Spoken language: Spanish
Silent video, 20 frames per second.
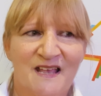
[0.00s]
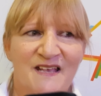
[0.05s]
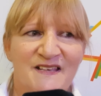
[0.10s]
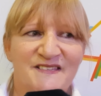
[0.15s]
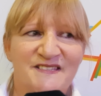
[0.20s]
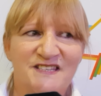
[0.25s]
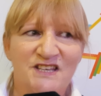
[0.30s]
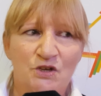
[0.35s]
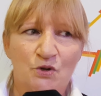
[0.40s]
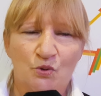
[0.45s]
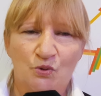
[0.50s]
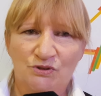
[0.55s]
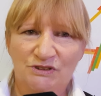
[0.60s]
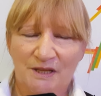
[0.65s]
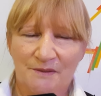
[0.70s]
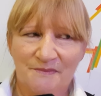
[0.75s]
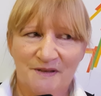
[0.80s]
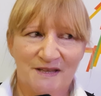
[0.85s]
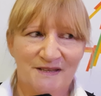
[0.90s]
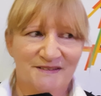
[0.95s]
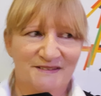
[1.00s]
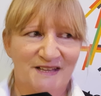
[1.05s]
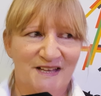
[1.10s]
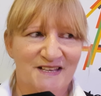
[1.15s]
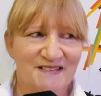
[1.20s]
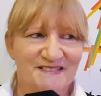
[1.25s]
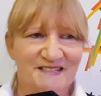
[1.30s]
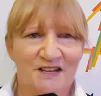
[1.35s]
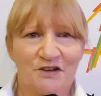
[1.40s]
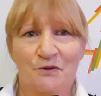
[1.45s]
Sí, justamente
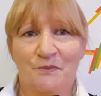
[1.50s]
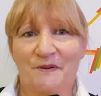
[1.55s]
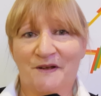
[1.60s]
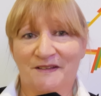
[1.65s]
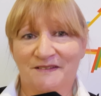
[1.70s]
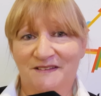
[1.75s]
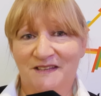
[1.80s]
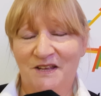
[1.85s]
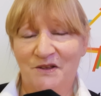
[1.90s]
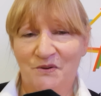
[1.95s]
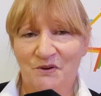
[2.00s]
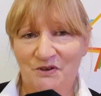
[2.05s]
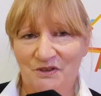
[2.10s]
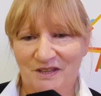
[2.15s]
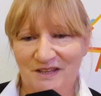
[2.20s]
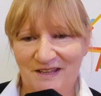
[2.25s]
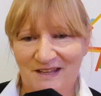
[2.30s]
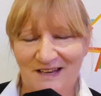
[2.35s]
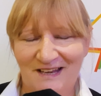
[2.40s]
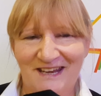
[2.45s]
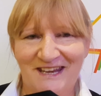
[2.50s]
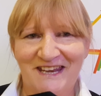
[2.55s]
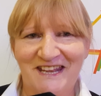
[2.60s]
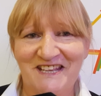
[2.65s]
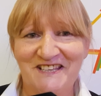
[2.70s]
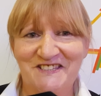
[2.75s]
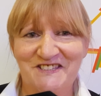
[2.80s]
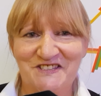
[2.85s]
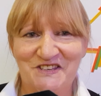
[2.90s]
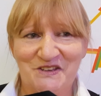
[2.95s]
es el objetivo desde el
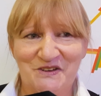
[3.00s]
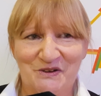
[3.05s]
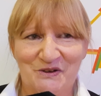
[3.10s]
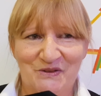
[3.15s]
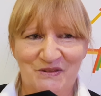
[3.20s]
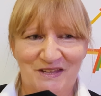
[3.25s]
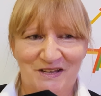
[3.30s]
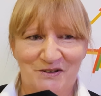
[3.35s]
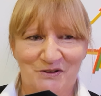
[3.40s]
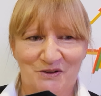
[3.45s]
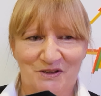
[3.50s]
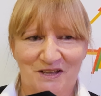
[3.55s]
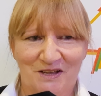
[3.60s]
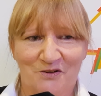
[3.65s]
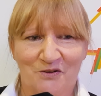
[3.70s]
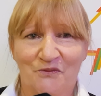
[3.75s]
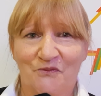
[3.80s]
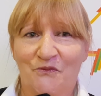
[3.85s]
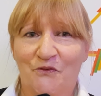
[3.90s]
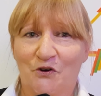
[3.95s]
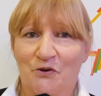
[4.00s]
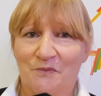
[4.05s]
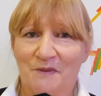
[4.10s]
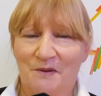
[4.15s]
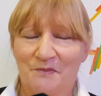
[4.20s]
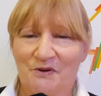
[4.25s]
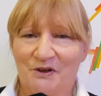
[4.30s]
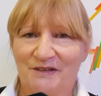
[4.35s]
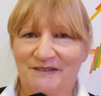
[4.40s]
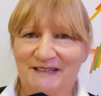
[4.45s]
inicio de lo que
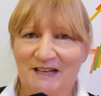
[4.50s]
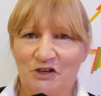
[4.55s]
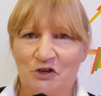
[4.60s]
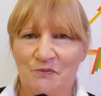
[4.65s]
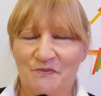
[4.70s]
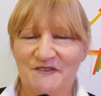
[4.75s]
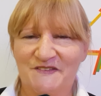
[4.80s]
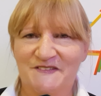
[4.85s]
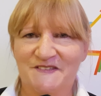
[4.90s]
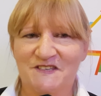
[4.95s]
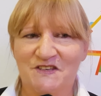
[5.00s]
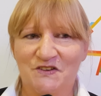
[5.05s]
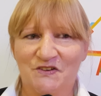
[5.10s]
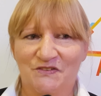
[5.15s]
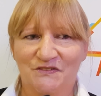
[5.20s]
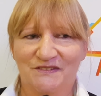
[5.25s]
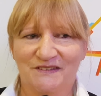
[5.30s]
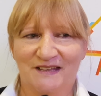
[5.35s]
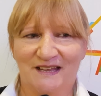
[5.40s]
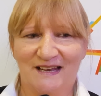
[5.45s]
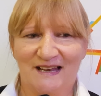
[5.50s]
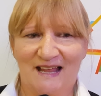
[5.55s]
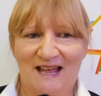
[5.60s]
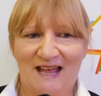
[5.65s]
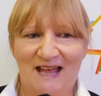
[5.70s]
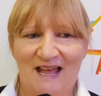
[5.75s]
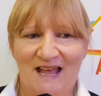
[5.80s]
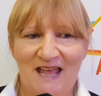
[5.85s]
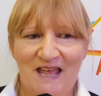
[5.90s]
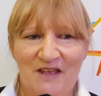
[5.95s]
conformamos esta comisión de
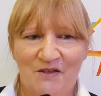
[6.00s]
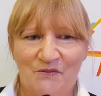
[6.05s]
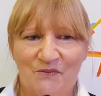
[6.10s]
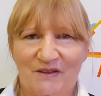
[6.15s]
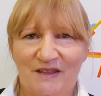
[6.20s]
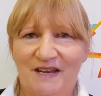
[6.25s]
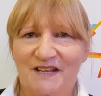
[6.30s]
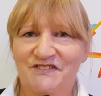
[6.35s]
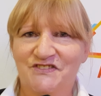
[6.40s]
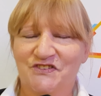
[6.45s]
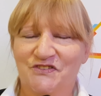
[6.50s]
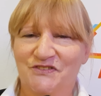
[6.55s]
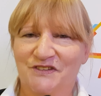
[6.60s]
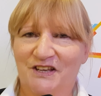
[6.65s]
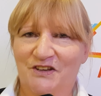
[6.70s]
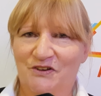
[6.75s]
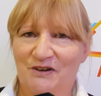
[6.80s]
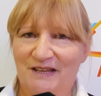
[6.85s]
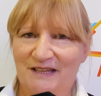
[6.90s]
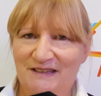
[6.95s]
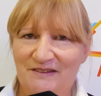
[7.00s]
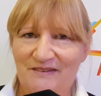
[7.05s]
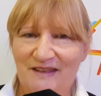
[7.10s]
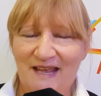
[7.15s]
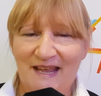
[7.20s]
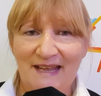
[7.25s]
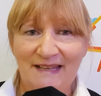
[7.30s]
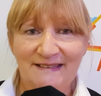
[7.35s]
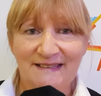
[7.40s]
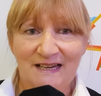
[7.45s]
la Federación de
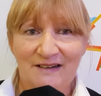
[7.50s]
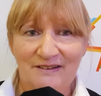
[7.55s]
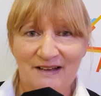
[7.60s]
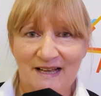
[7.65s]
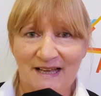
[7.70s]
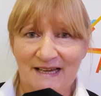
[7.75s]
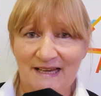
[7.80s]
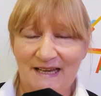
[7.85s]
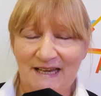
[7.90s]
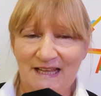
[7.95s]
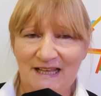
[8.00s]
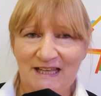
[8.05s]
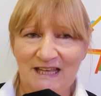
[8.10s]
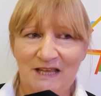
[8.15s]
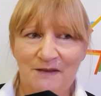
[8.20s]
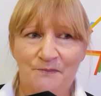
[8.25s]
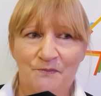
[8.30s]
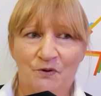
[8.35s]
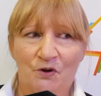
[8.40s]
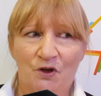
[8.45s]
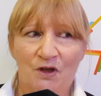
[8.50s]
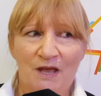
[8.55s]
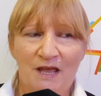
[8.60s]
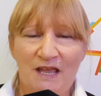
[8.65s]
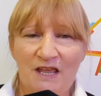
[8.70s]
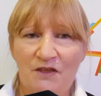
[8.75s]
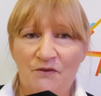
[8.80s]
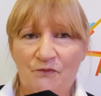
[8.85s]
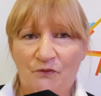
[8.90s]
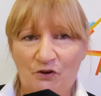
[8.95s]
Colectividades, trabajar en equipo
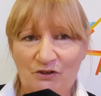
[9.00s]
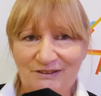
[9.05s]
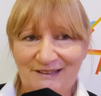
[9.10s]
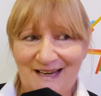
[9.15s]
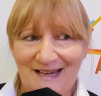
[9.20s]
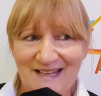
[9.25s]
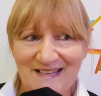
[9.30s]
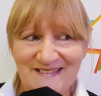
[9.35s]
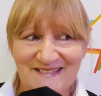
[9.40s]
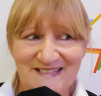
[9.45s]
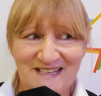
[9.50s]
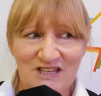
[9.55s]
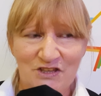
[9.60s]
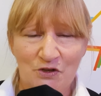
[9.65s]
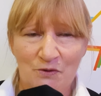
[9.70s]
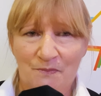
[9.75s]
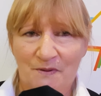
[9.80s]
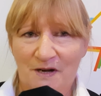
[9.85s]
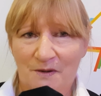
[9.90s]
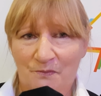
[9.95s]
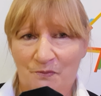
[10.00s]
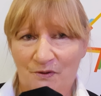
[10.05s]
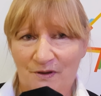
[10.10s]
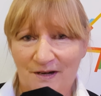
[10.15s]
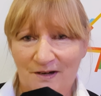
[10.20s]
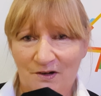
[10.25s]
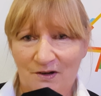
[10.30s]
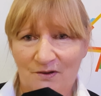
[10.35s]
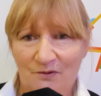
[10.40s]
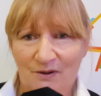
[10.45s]
y fortalecidos para
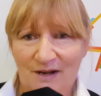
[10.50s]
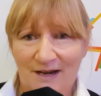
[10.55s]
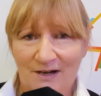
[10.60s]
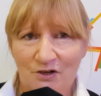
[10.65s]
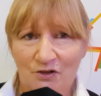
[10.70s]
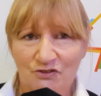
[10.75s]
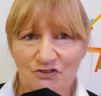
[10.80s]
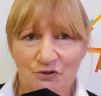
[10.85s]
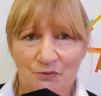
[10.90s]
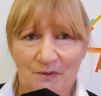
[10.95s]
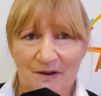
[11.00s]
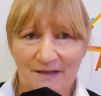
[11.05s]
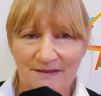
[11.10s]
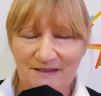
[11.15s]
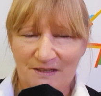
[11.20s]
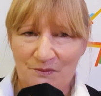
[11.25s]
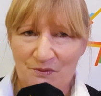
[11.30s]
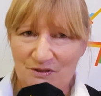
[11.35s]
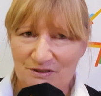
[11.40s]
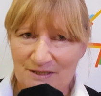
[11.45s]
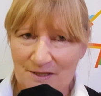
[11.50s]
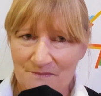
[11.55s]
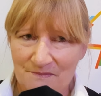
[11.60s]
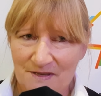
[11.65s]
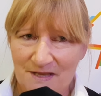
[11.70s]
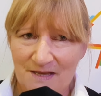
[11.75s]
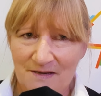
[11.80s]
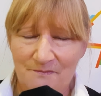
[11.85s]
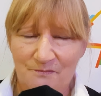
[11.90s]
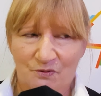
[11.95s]
poder lograr los objetivos
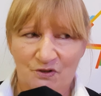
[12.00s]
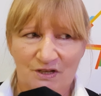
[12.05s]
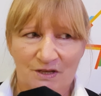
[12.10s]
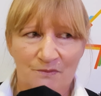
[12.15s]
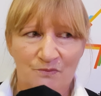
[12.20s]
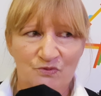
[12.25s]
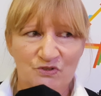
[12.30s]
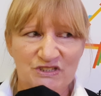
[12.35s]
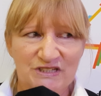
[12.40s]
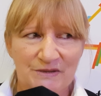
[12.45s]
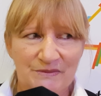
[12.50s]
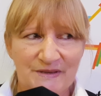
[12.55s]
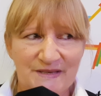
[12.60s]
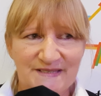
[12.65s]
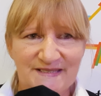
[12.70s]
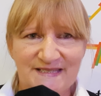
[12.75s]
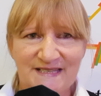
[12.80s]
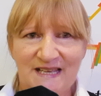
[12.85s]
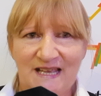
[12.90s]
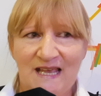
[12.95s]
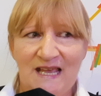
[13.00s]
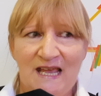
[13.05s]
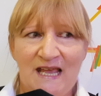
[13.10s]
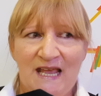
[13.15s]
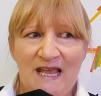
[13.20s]
también, porque muchas veces